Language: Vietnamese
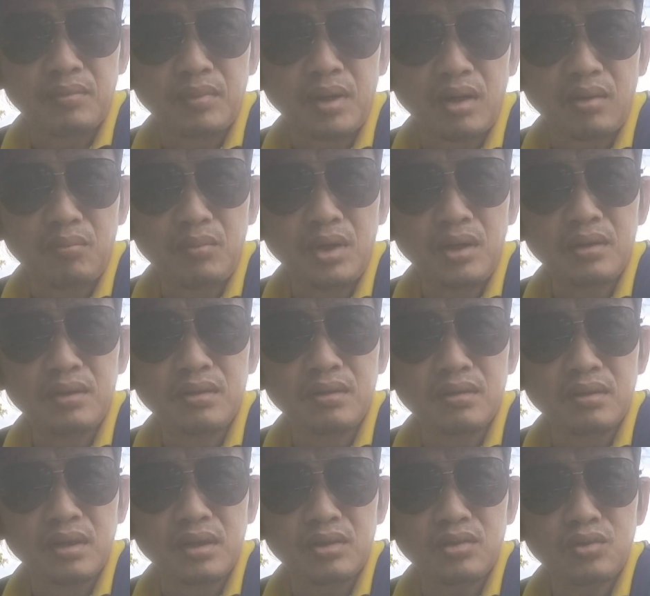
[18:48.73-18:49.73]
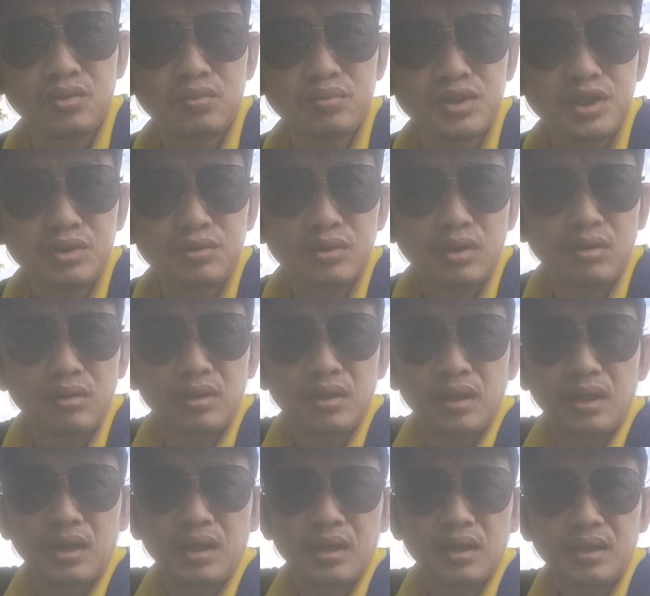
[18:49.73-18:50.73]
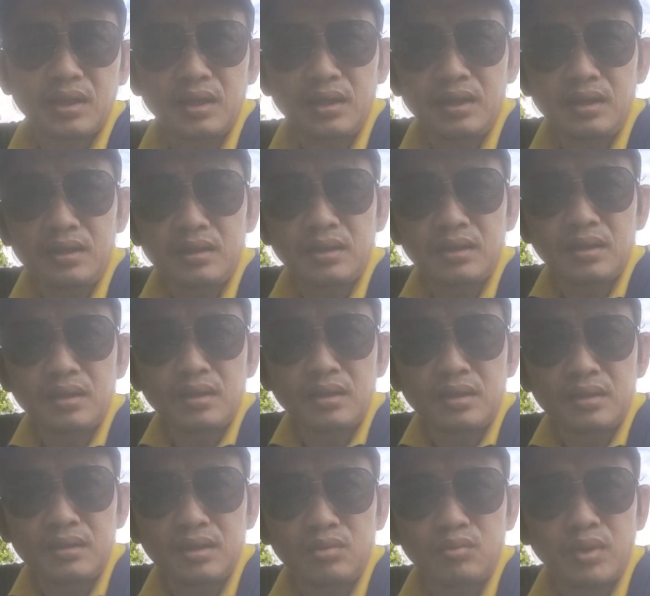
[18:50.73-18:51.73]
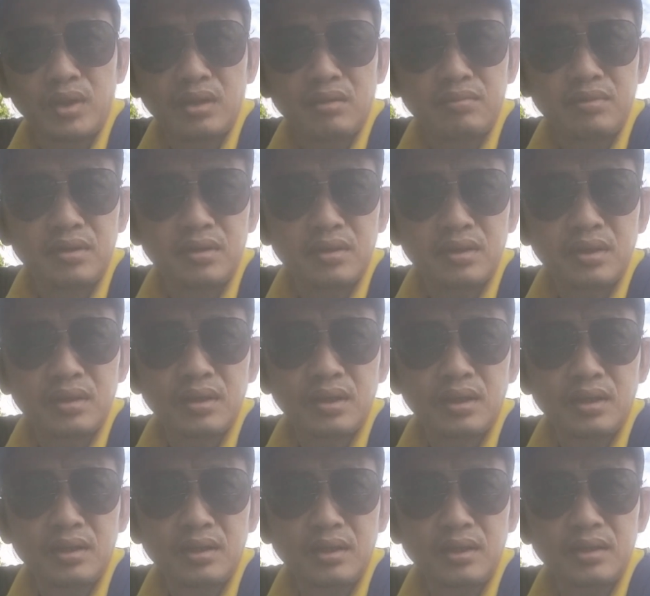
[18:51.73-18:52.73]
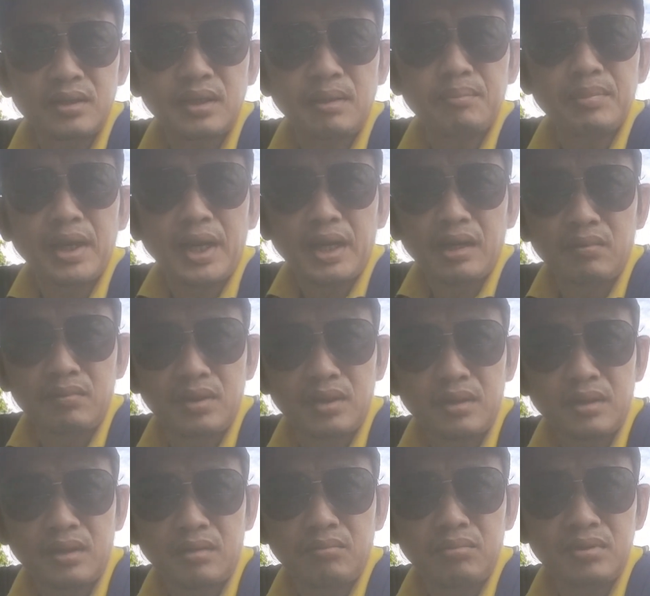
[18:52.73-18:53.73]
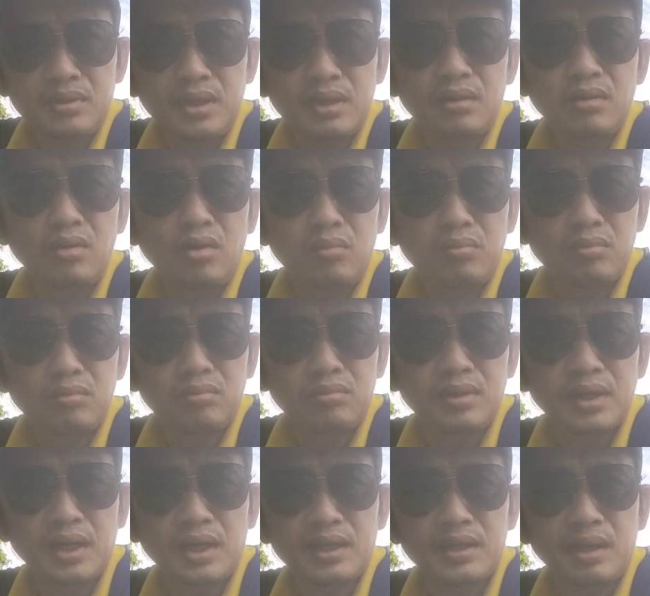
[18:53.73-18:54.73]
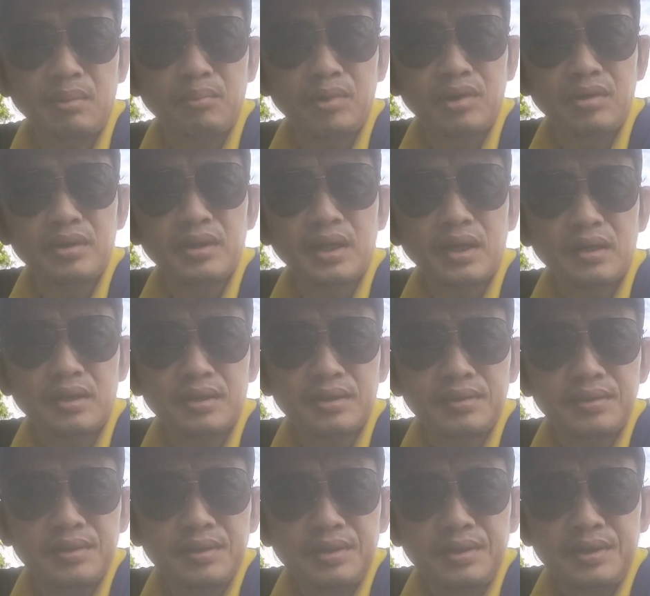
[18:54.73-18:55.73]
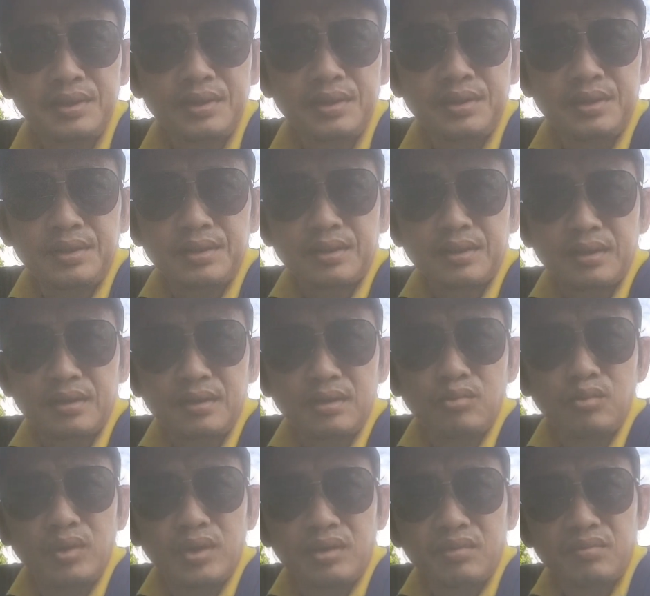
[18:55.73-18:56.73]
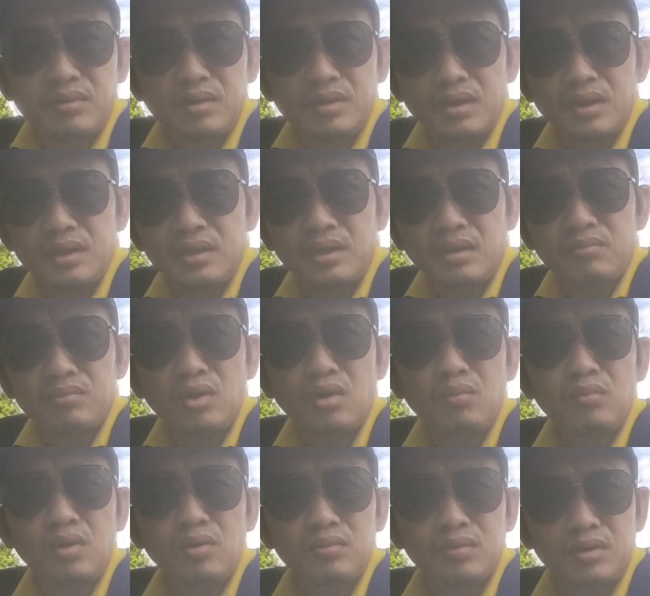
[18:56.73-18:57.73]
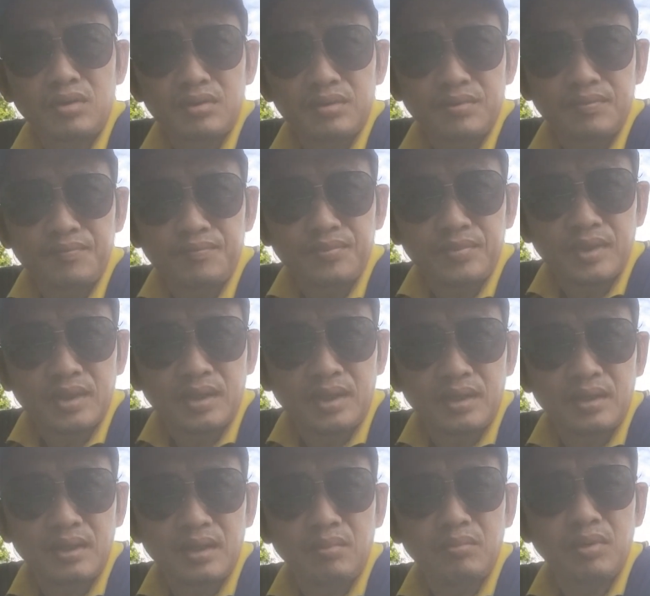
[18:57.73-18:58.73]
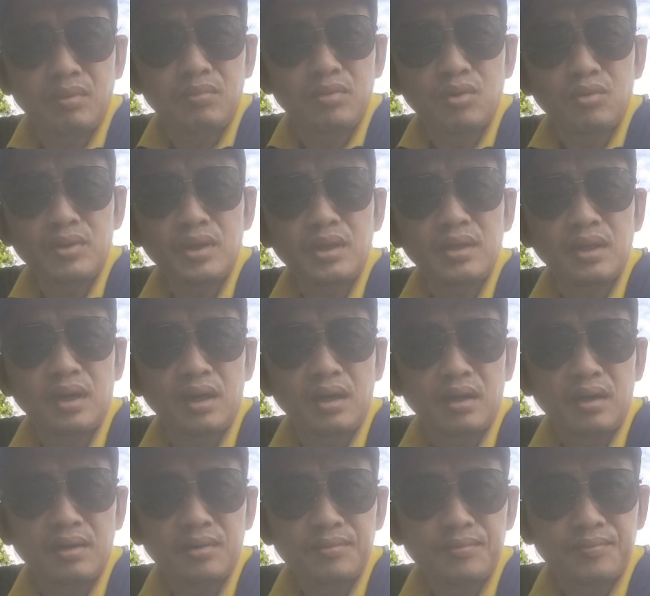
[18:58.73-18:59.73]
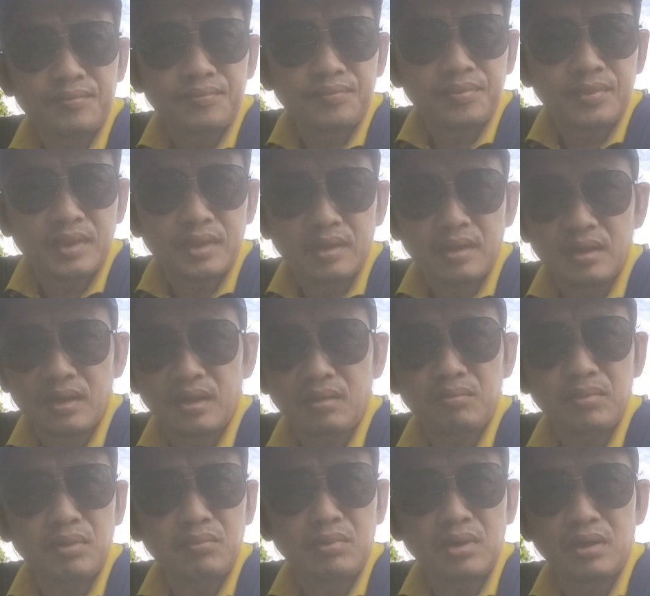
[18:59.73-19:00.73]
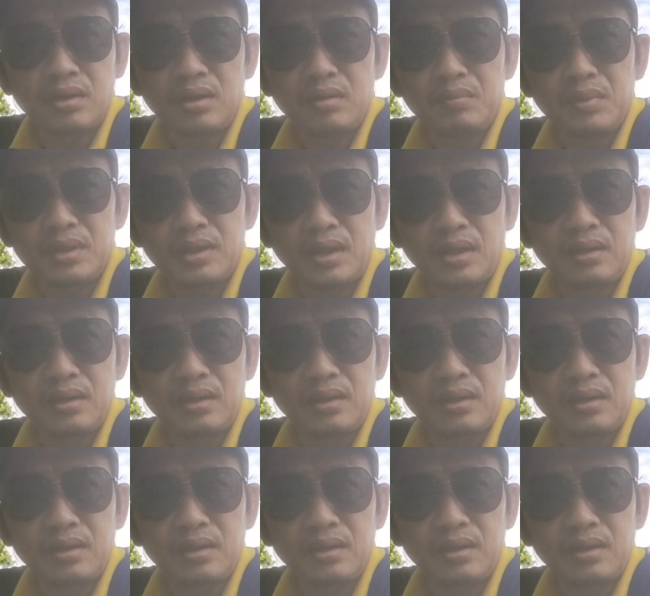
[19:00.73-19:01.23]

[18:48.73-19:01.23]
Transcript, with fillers: mà ông mới dương lên có chút xíu thôi là cái uh, chính quyền địa phương đó lợi là cấm cản ông rồi ông giá đó hốt cũng gần cả trăm người ngày à thì chính quyền địa phương lại là không cho ông hốt rồi tại vì ông không đủ giấy tờ thì ông đóng cửa ông mới